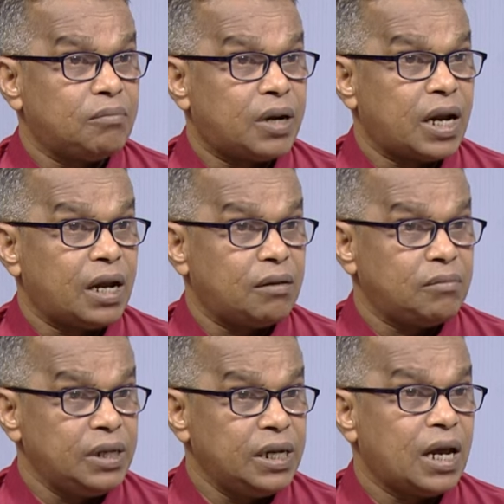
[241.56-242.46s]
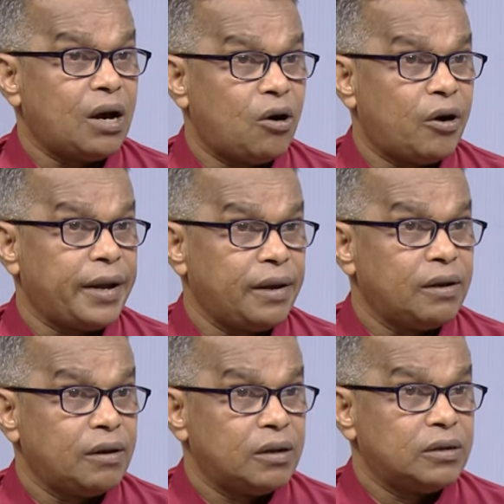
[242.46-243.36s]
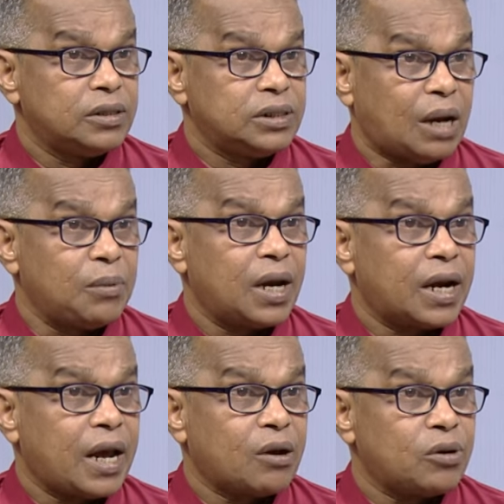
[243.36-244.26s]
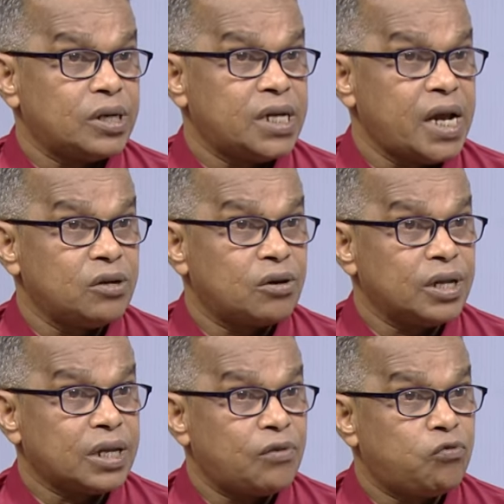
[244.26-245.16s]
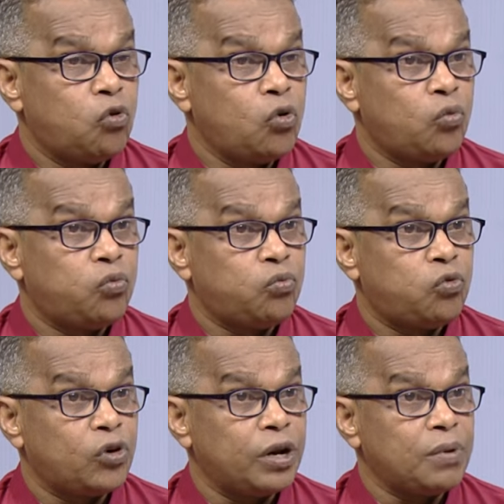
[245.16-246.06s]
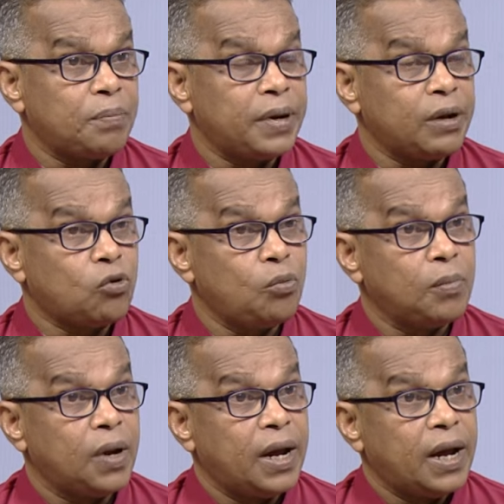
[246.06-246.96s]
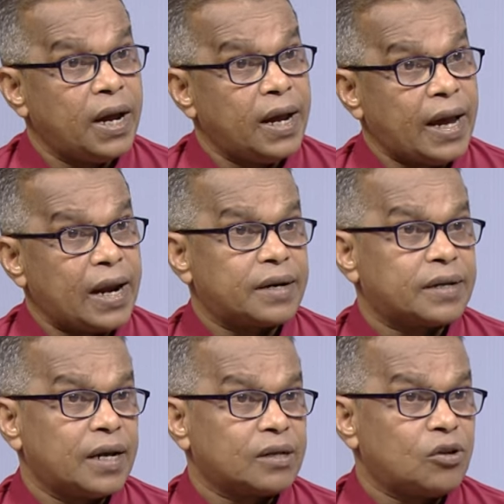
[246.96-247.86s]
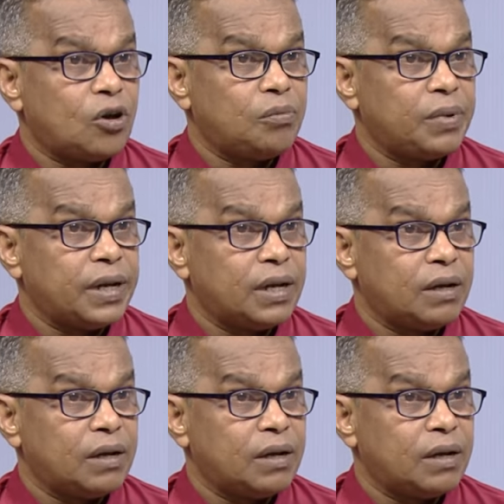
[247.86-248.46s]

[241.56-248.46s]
মানে ই না হয় ঝামেলা না করে সেই জন্য তার ফুড ফুডের ব্যাপারে খুব অ্যালার্ট থাকতে হবে